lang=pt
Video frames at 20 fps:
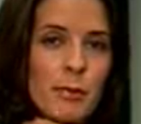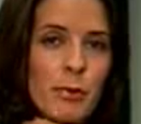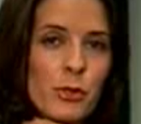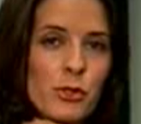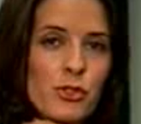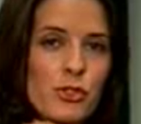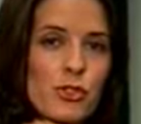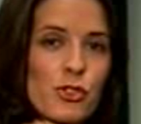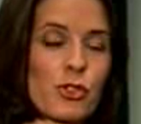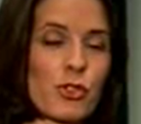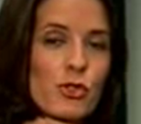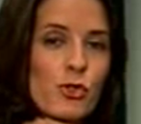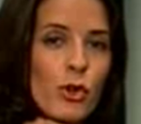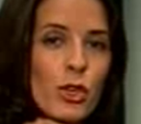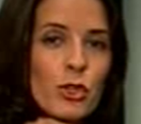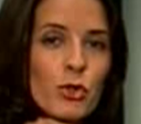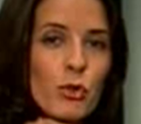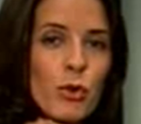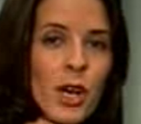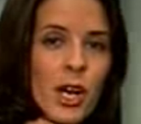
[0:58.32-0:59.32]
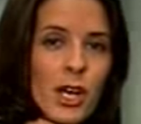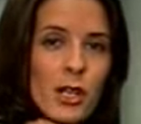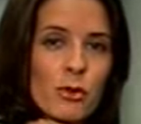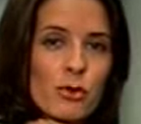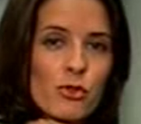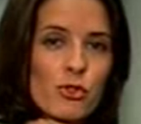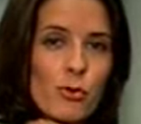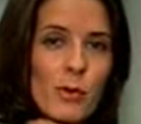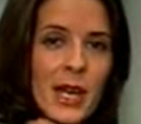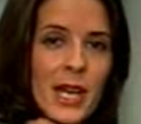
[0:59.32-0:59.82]
Depois de 18
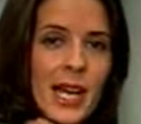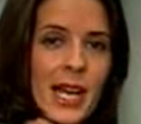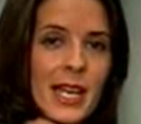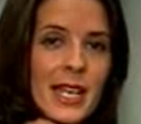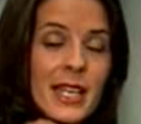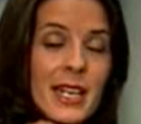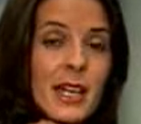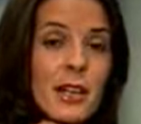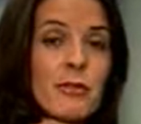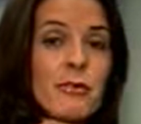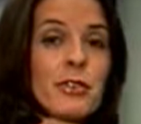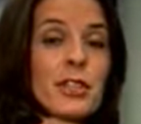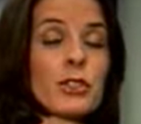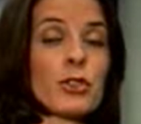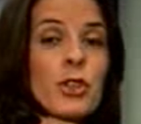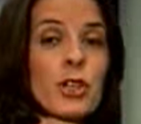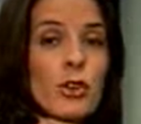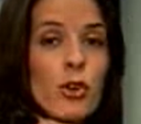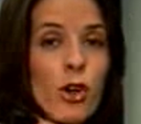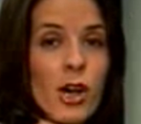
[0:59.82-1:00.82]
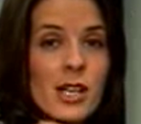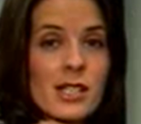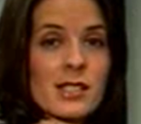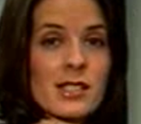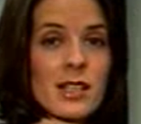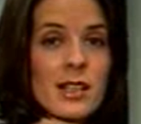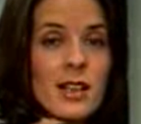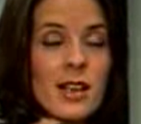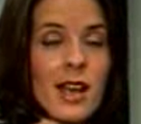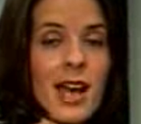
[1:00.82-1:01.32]
anos de uma carreira
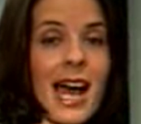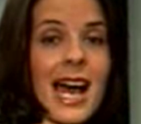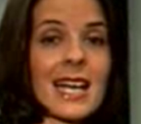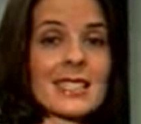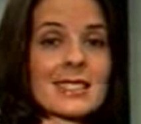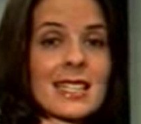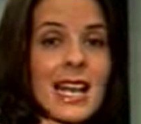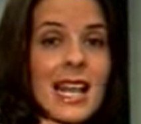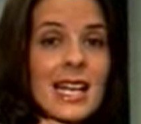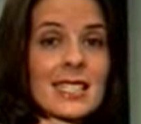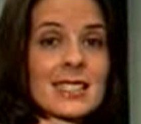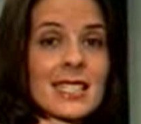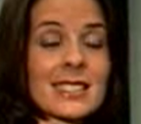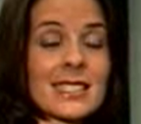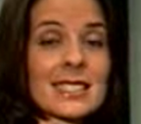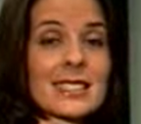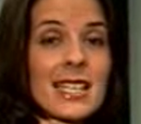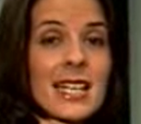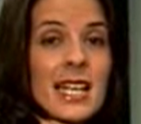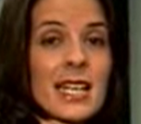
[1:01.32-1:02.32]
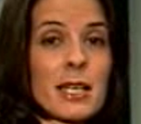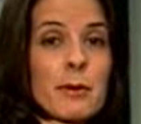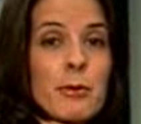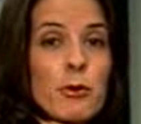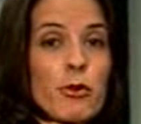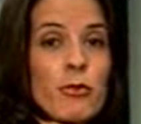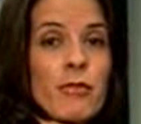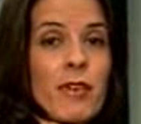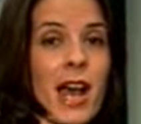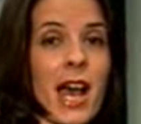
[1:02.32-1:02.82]
vitoriosa, a atleta ainda terá que
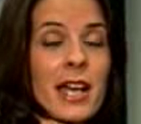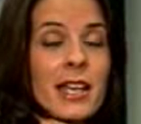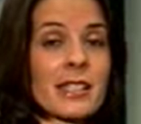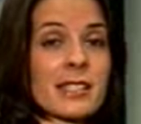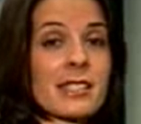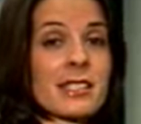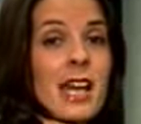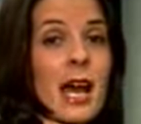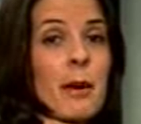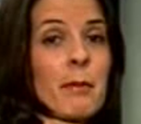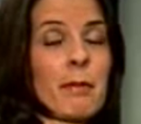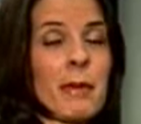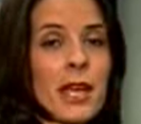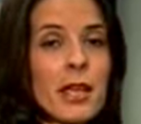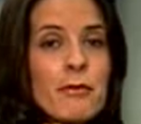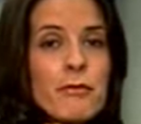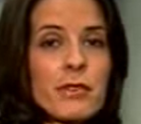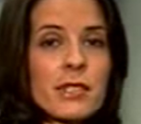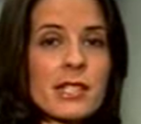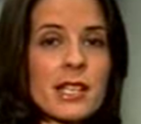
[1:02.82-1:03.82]
provar que está bem